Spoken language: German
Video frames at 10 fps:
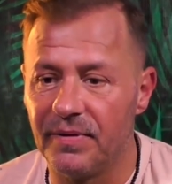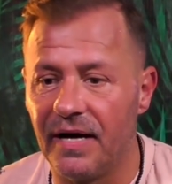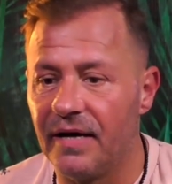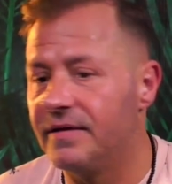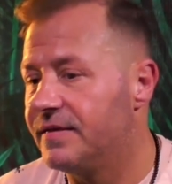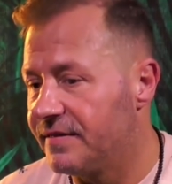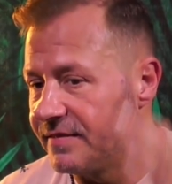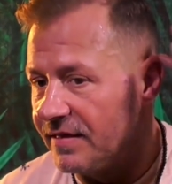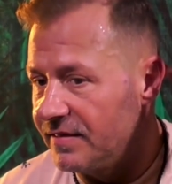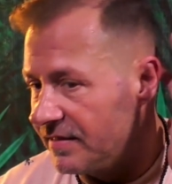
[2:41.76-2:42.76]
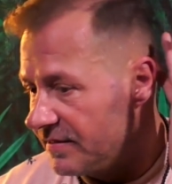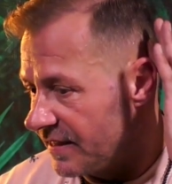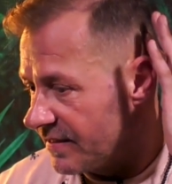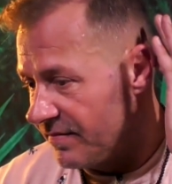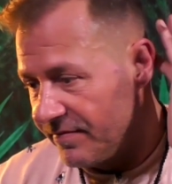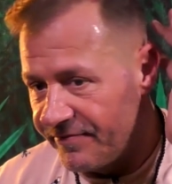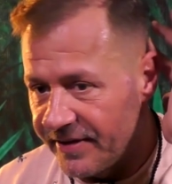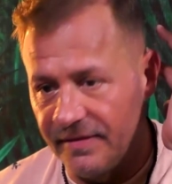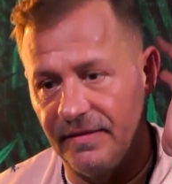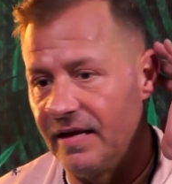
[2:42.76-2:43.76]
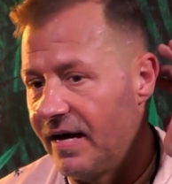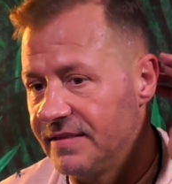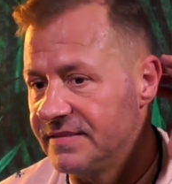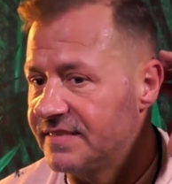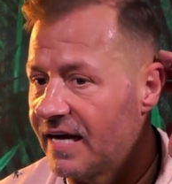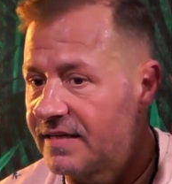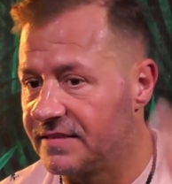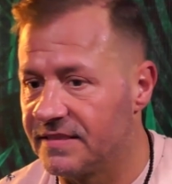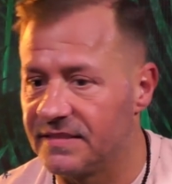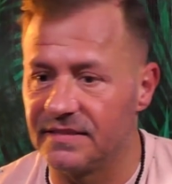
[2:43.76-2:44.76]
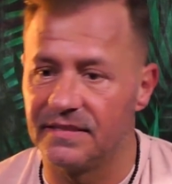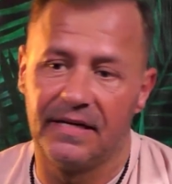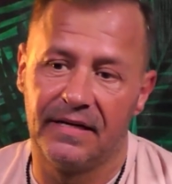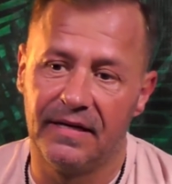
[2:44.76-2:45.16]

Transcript: beleidigt, äh, dicken, fetten, alten Sack, das ist